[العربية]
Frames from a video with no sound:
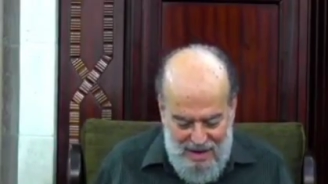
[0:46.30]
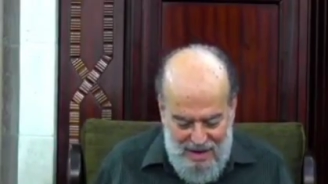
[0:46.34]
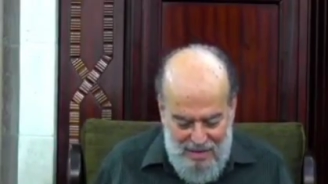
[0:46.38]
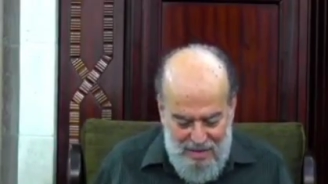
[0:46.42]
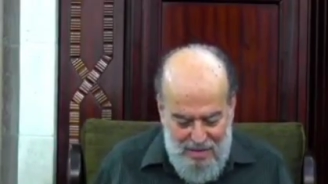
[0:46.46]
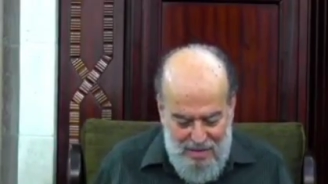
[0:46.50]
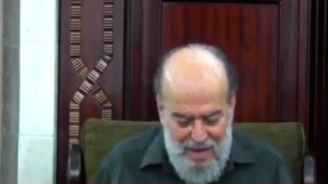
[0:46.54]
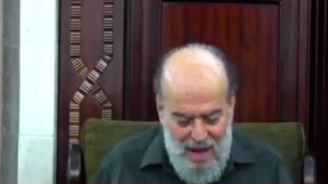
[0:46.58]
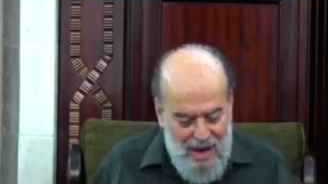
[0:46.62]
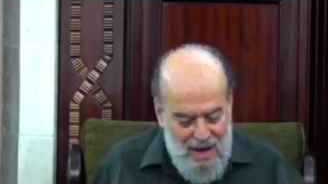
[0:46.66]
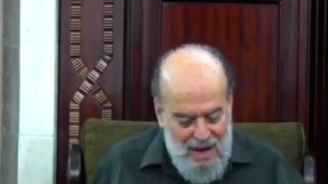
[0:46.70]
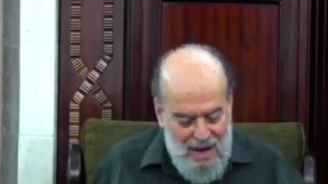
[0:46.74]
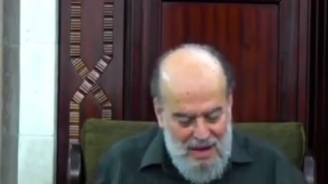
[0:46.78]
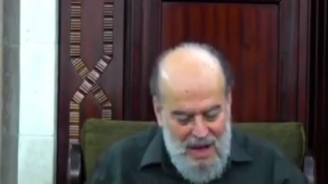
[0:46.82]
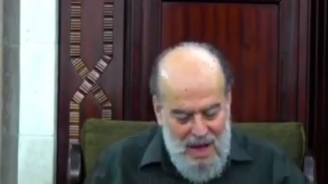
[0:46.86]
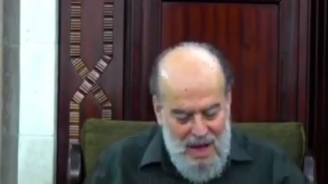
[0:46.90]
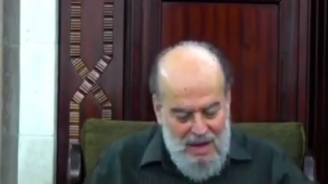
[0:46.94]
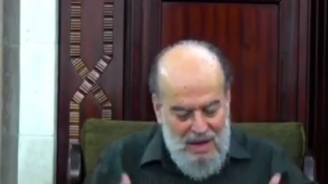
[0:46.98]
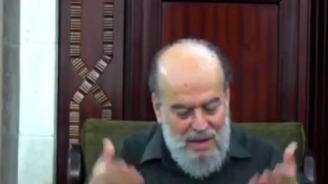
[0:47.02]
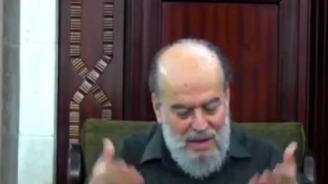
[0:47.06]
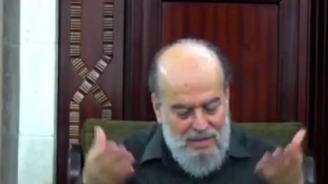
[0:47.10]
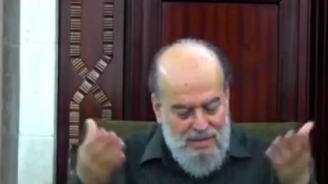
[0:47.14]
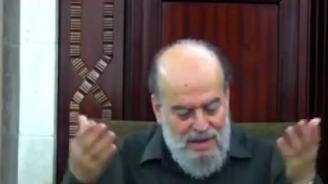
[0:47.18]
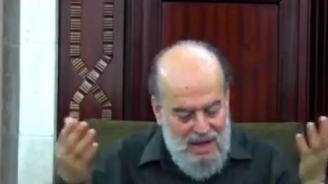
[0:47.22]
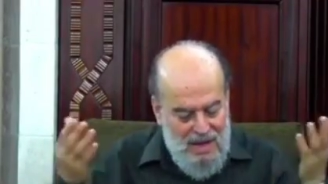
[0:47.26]
مبارك
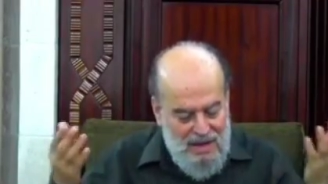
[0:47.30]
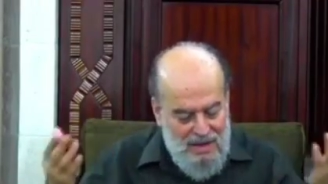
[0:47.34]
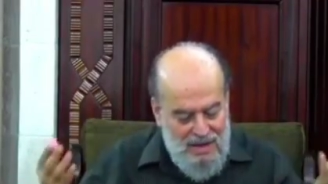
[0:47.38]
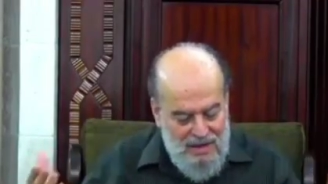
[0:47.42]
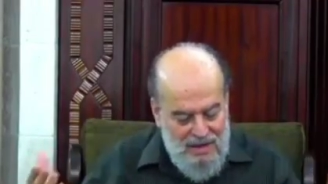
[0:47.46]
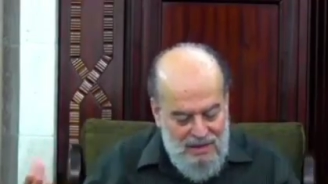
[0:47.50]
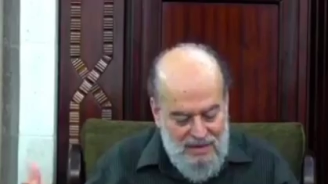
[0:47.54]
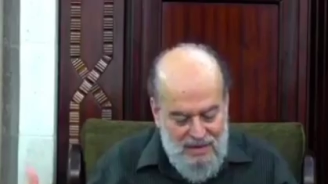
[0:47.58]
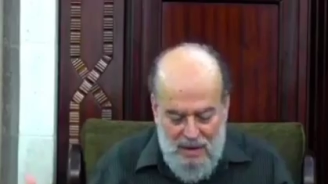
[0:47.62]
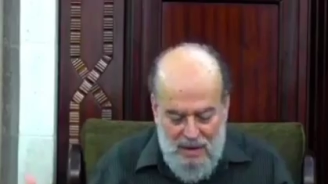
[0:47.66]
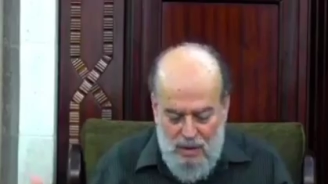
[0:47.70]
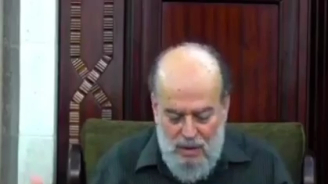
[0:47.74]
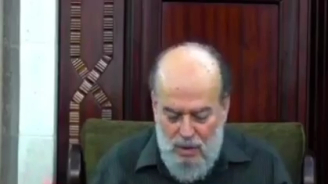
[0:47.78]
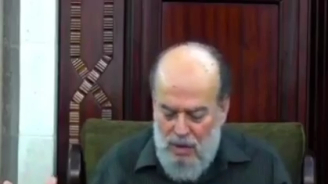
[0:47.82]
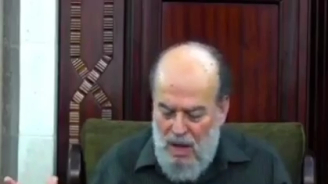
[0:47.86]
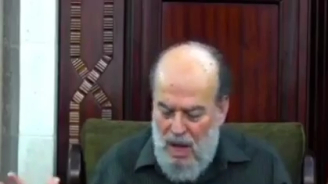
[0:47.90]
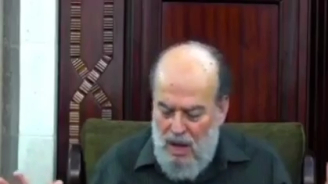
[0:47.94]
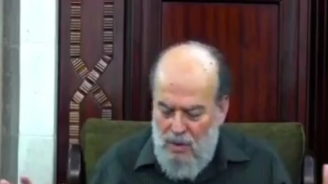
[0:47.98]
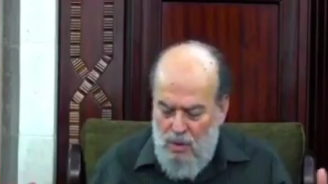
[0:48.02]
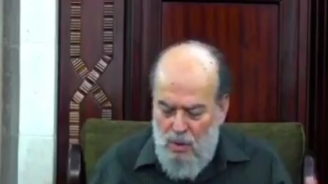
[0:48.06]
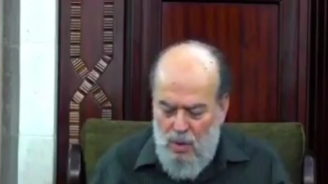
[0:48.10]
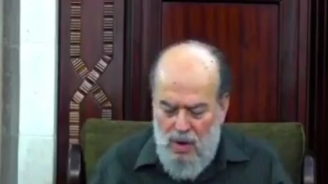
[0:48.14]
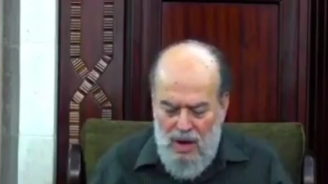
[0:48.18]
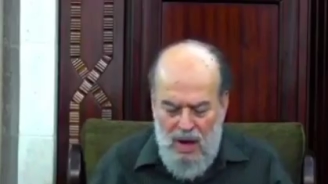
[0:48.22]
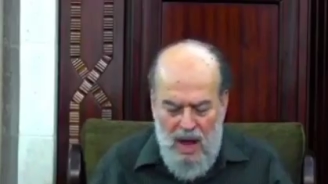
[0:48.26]
حكم 30 سنه
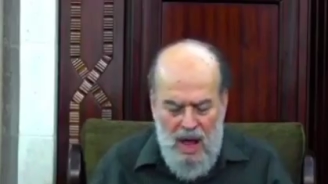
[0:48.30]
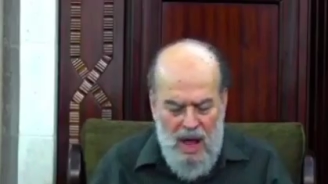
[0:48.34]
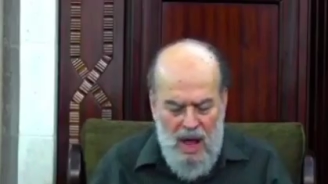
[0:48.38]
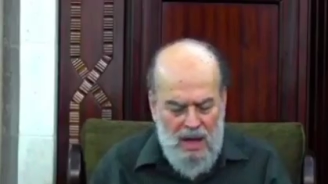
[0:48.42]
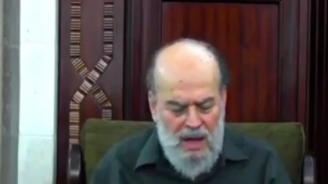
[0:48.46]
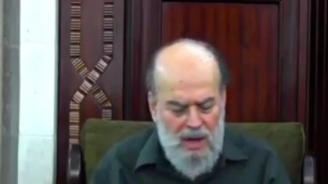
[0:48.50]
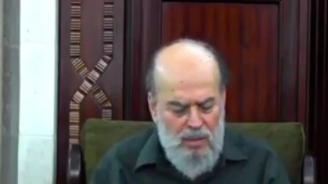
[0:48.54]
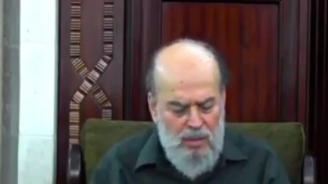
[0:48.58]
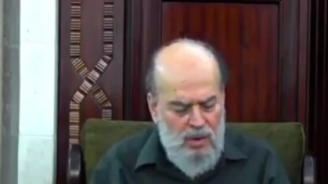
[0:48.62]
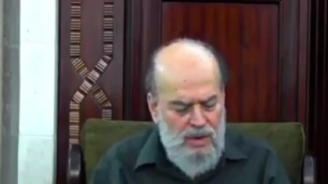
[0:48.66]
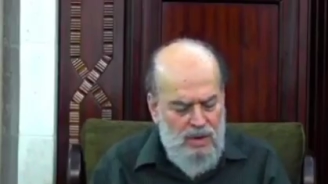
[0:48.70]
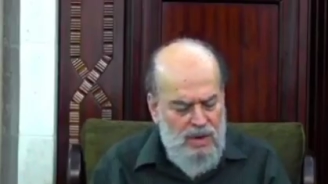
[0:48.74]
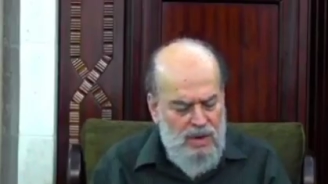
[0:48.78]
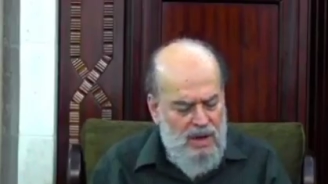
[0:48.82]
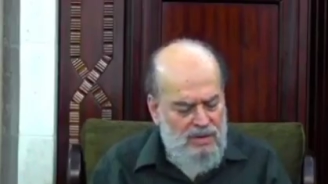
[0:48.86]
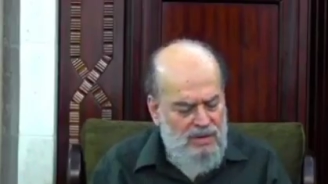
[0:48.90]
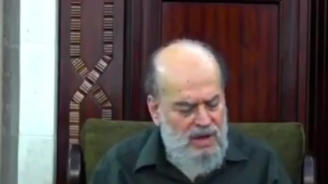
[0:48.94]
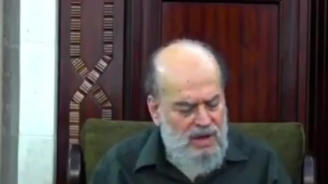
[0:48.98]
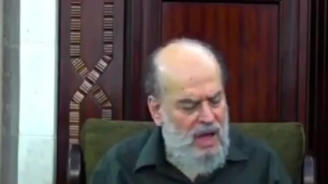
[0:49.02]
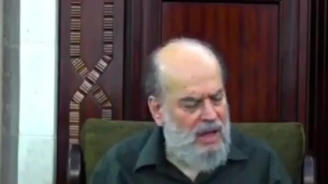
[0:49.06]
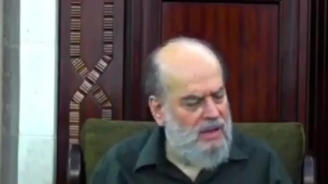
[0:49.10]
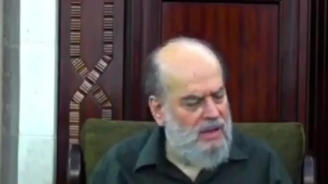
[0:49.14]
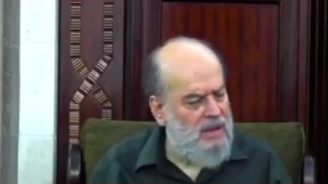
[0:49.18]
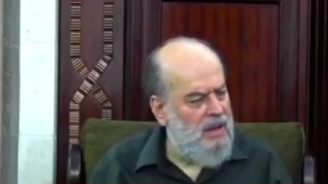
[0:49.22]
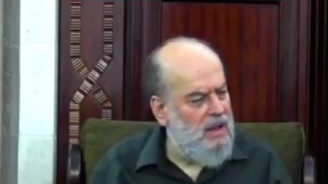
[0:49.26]
وكان هو الحاكم
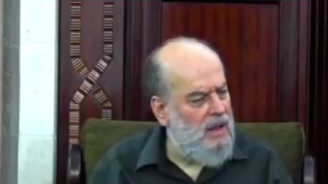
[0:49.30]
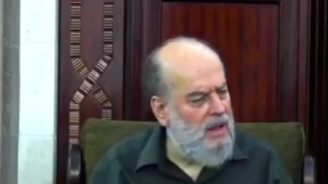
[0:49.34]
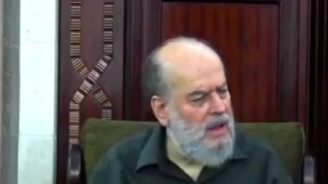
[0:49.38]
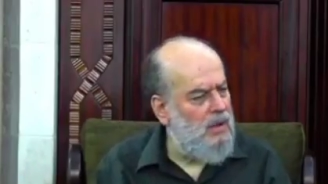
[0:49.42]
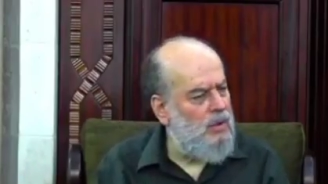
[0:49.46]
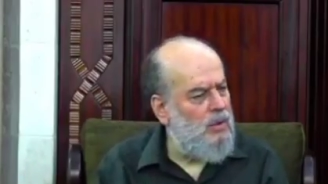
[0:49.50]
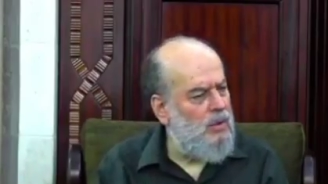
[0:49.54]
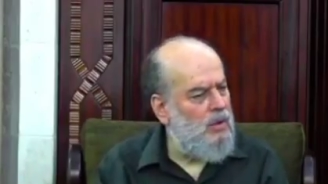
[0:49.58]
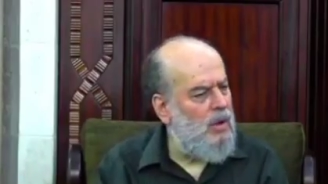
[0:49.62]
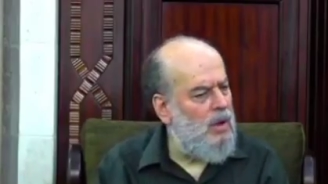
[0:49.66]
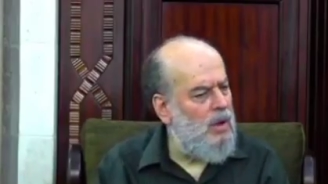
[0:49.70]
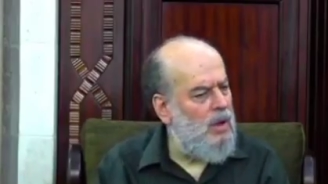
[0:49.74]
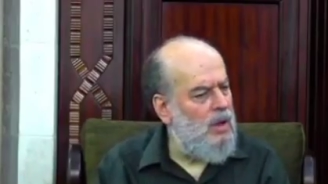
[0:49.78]
والناس عاديين